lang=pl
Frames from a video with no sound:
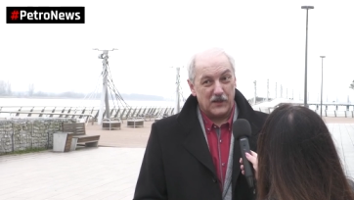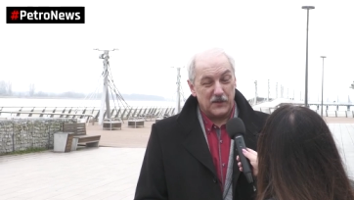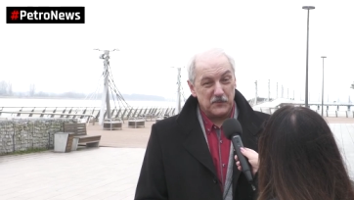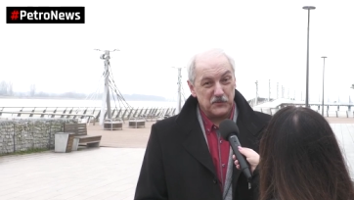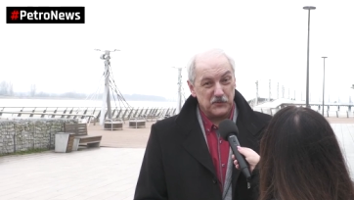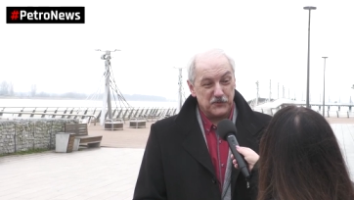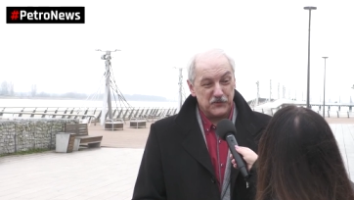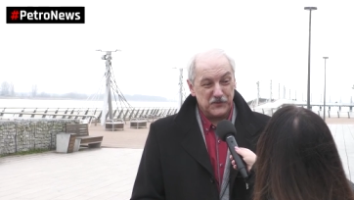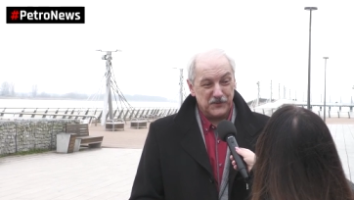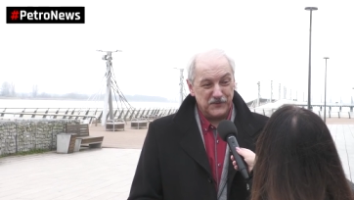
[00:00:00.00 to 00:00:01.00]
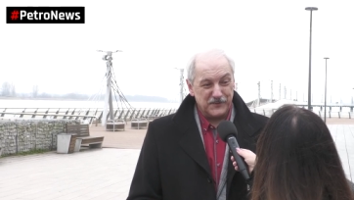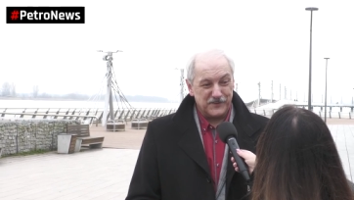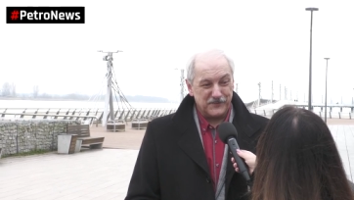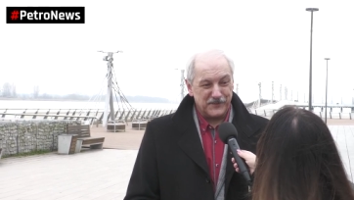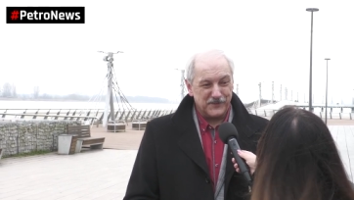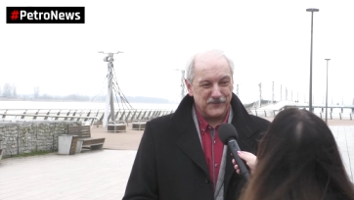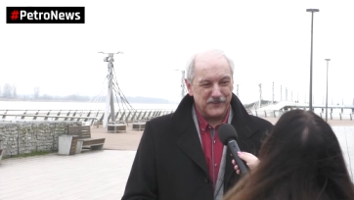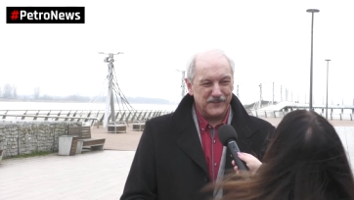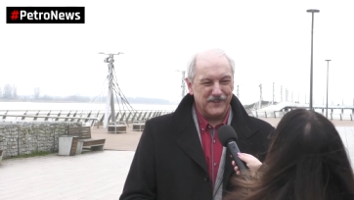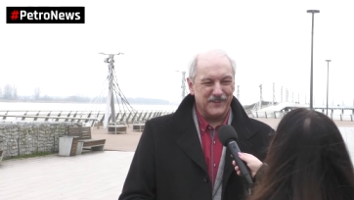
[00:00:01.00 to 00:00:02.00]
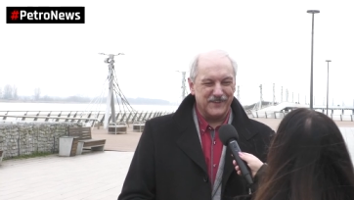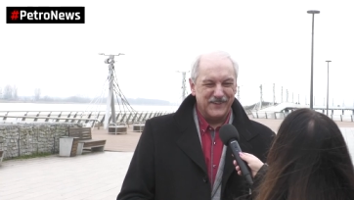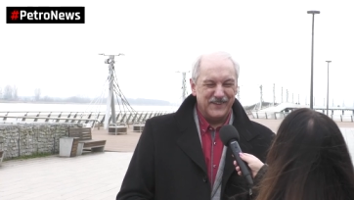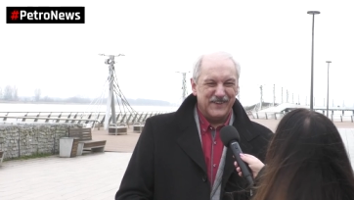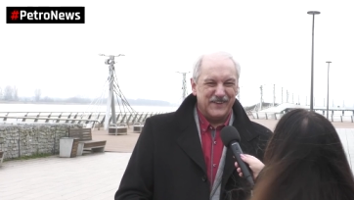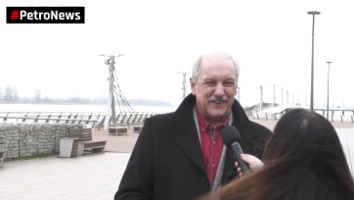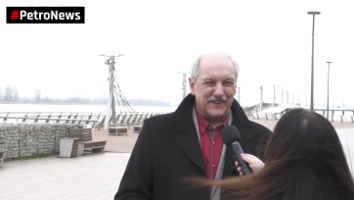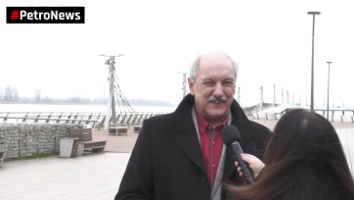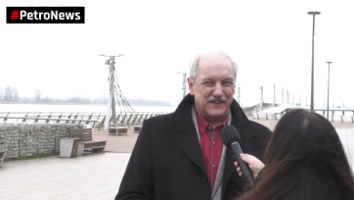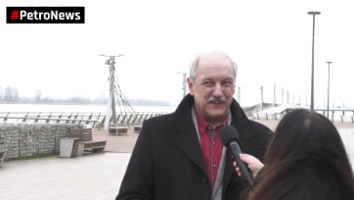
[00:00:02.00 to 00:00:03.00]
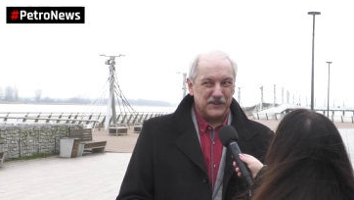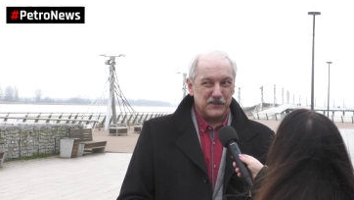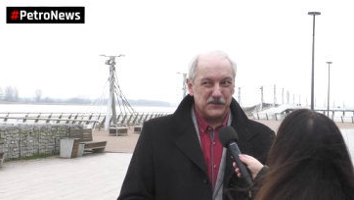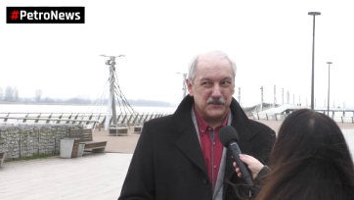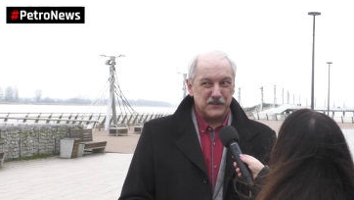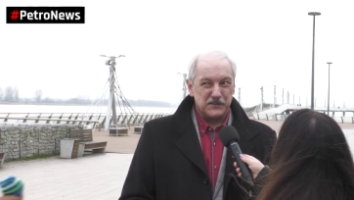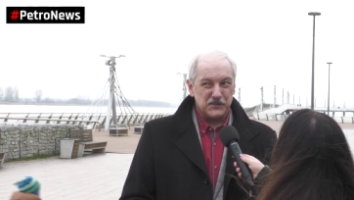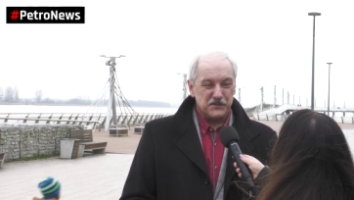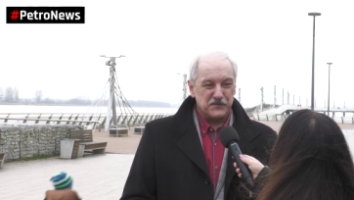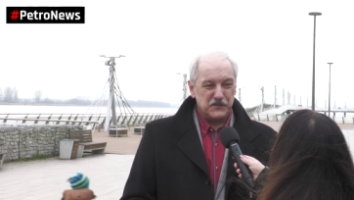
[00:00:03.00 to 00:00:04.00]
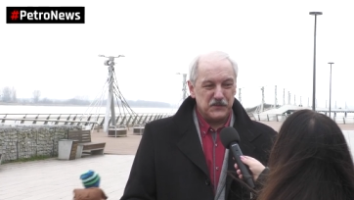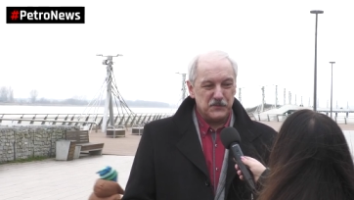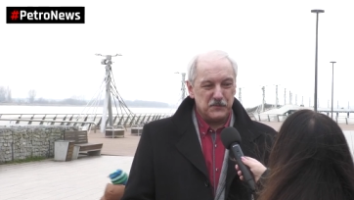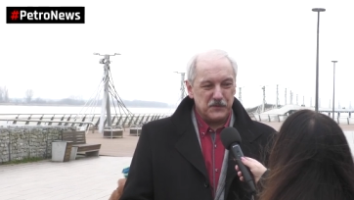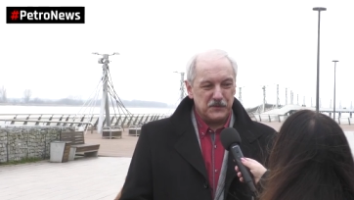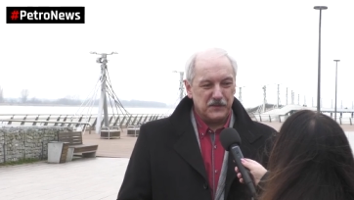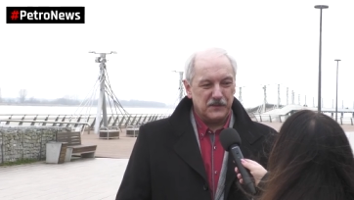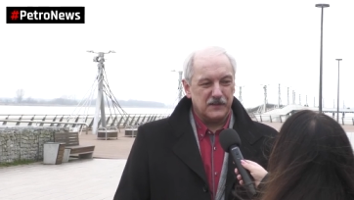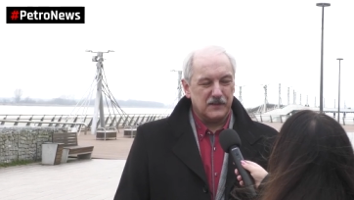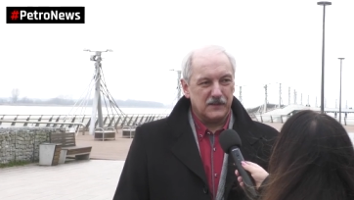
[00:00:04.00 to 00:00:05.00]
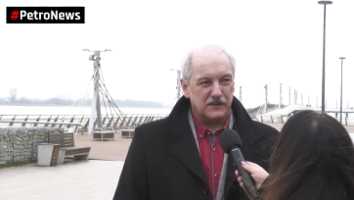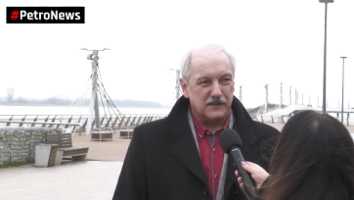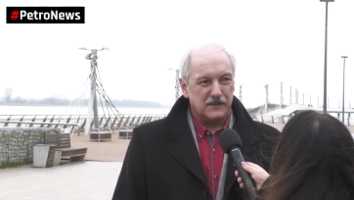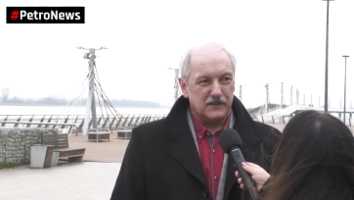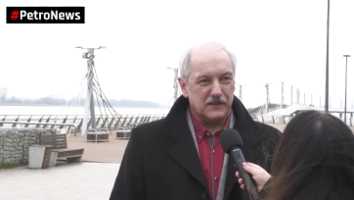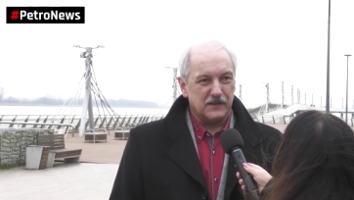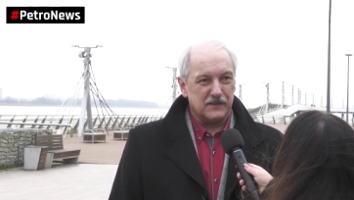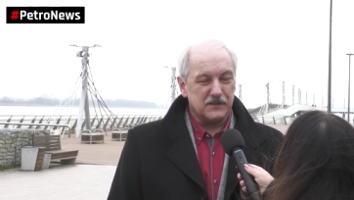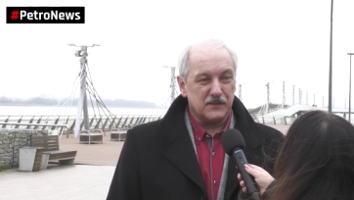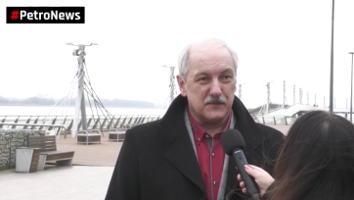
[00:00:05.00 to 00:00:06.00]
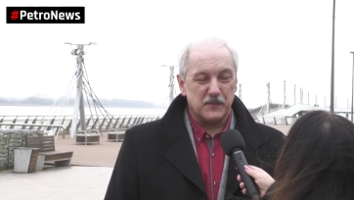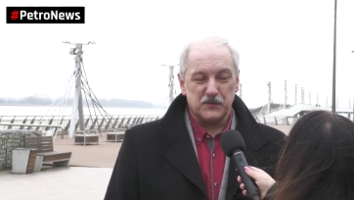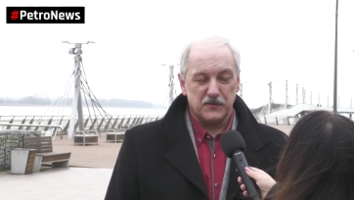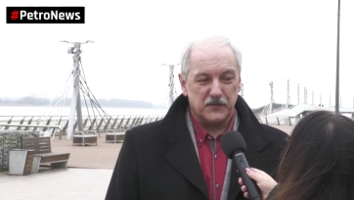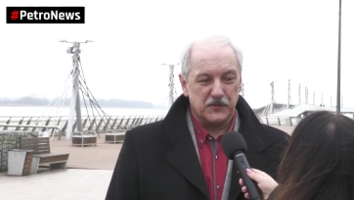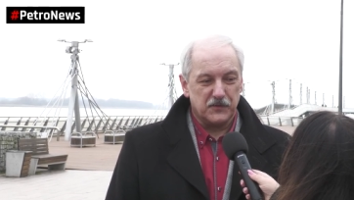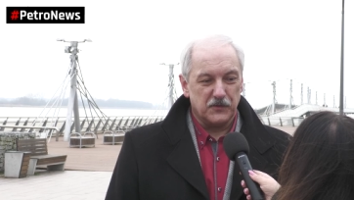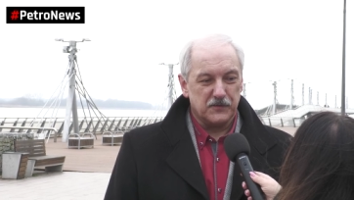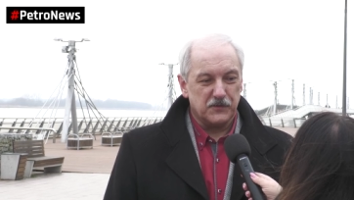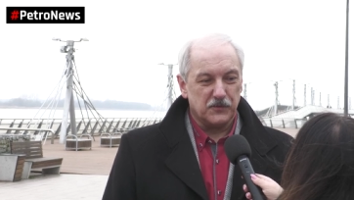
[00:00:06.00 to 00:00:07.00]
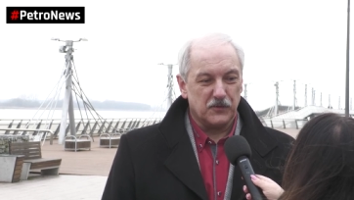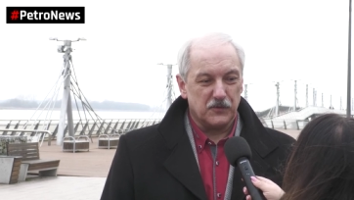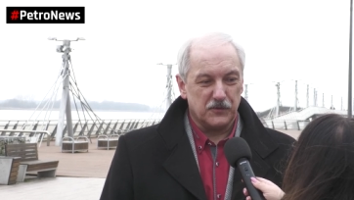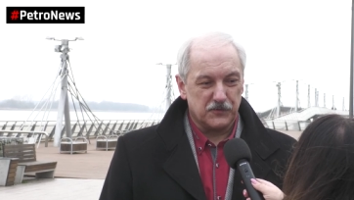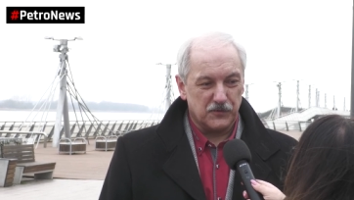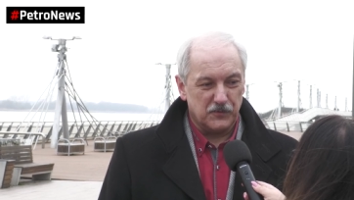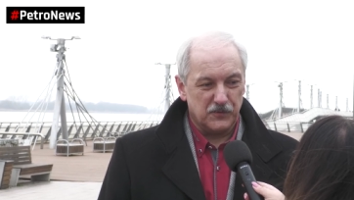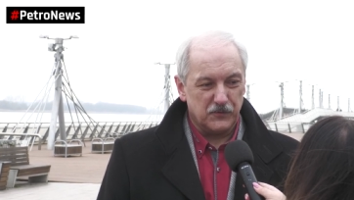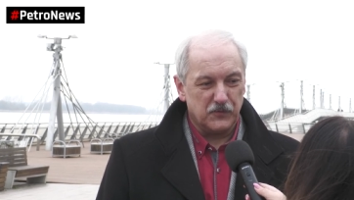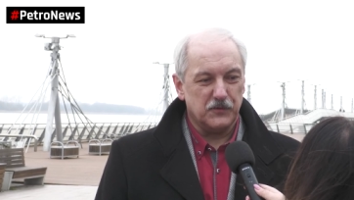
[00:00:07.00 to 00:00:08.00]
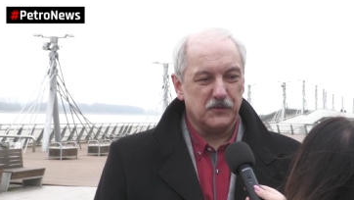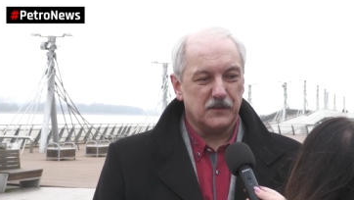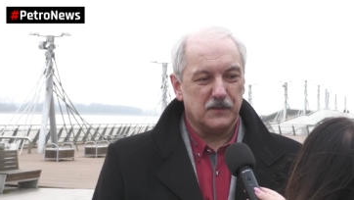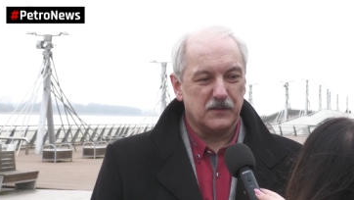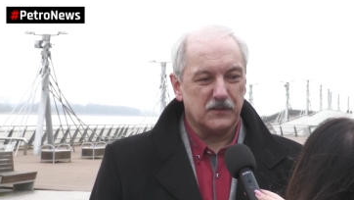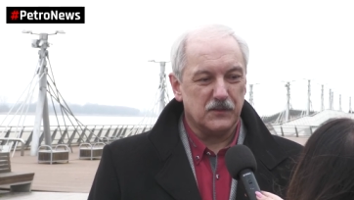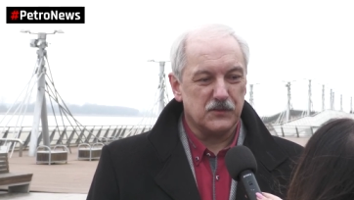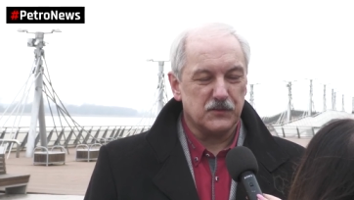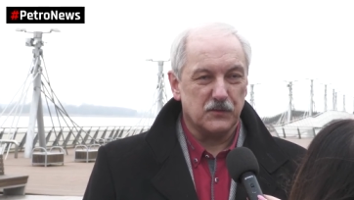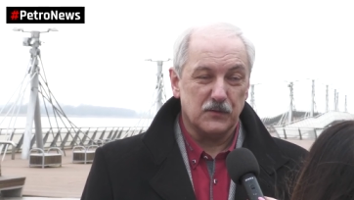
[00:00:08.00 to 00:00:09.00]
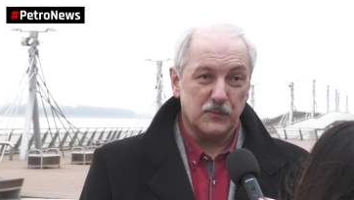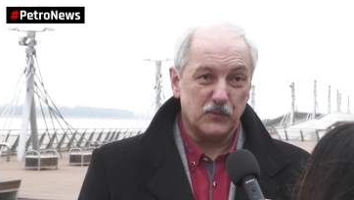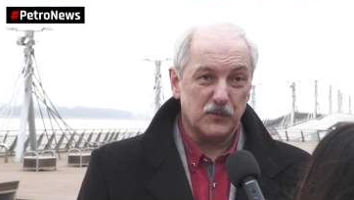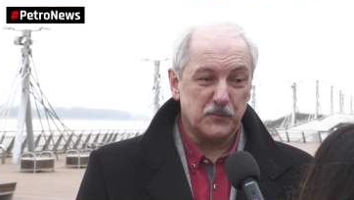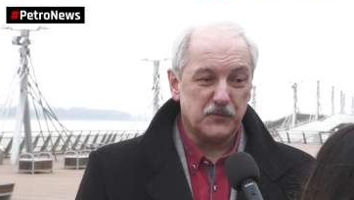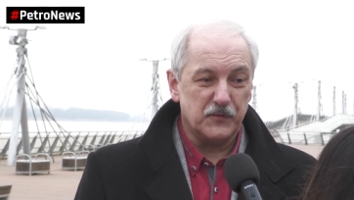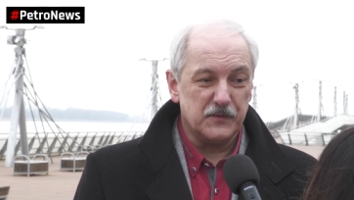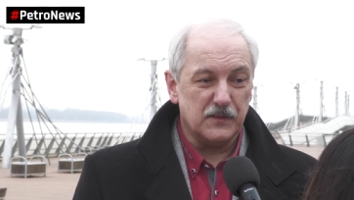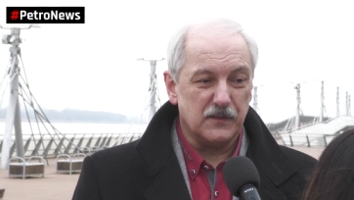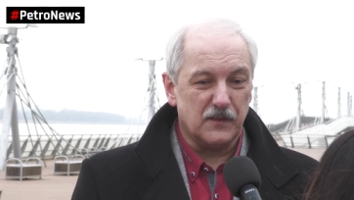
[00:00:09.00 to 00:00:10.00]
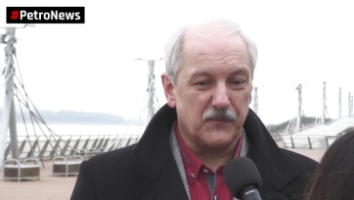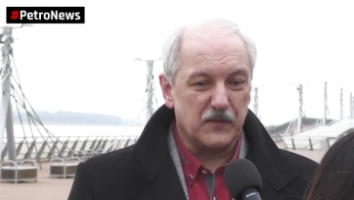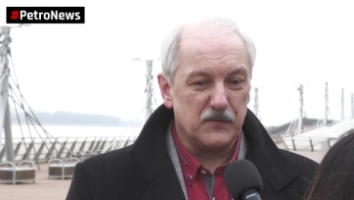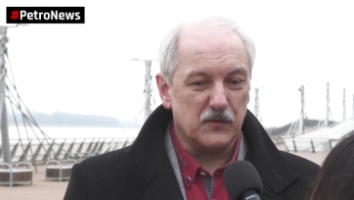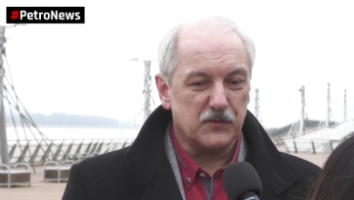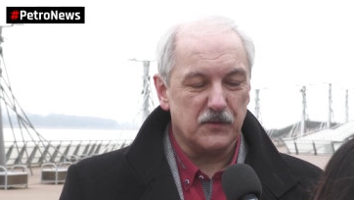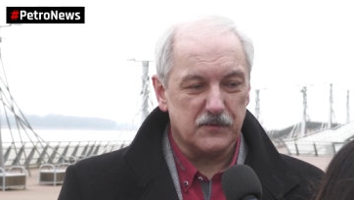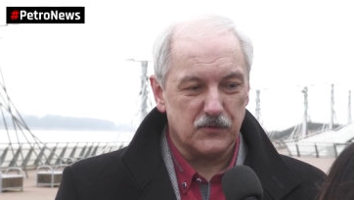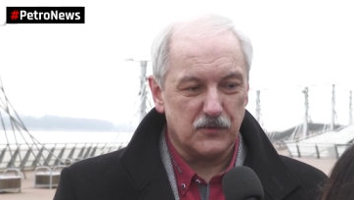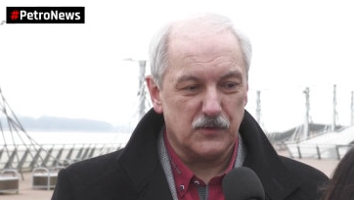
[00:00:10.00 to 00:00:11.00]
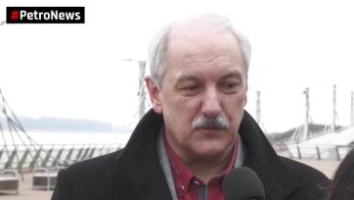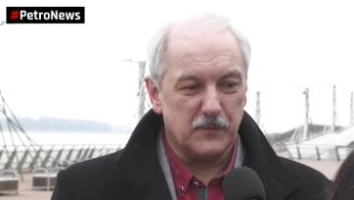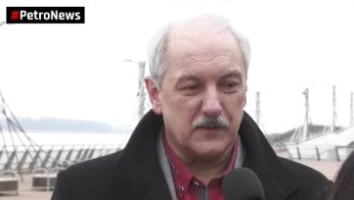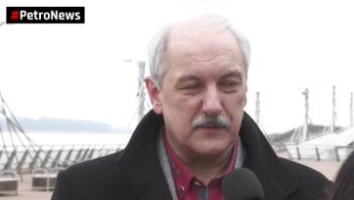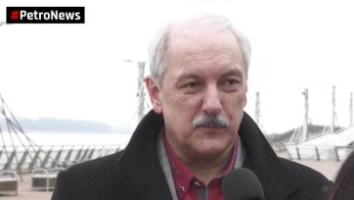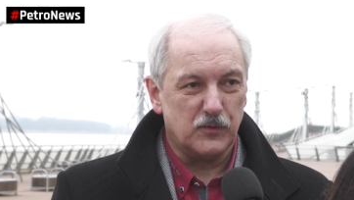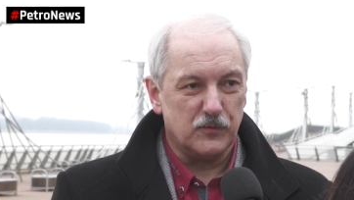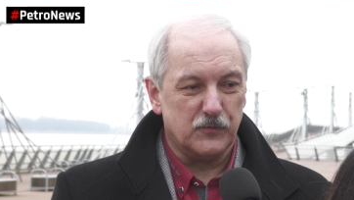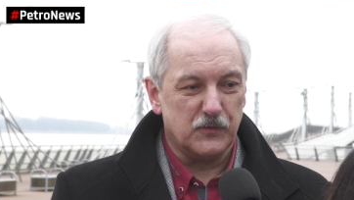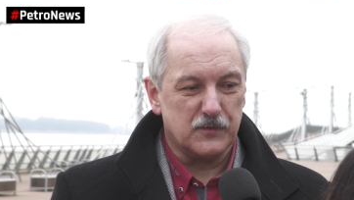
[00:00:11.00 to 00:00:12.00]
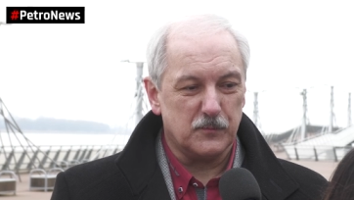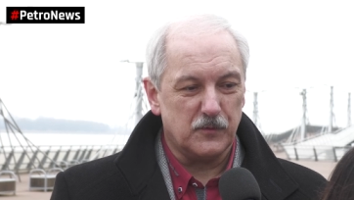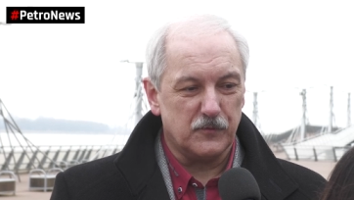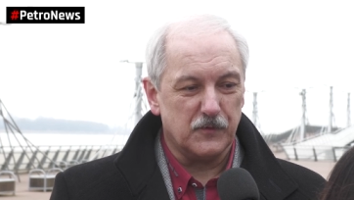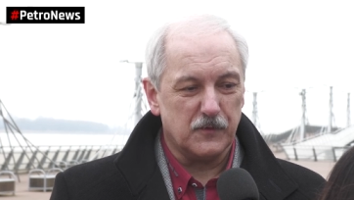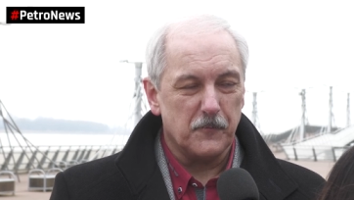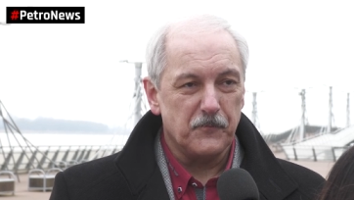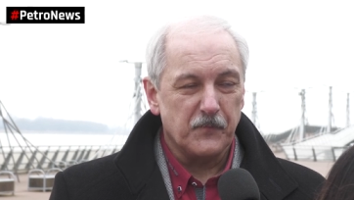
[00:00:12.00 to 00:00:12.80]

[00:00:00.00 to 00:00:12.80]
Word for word: najbardziej oczywiście linii tramwajowej, E, dlatego że dziś widzimy e, te coraz bardziej zwiększające się korki, szczególnie w godzinach e, szczytu. To było do przewidzenia zwiększająca się liczba samochodów osobowych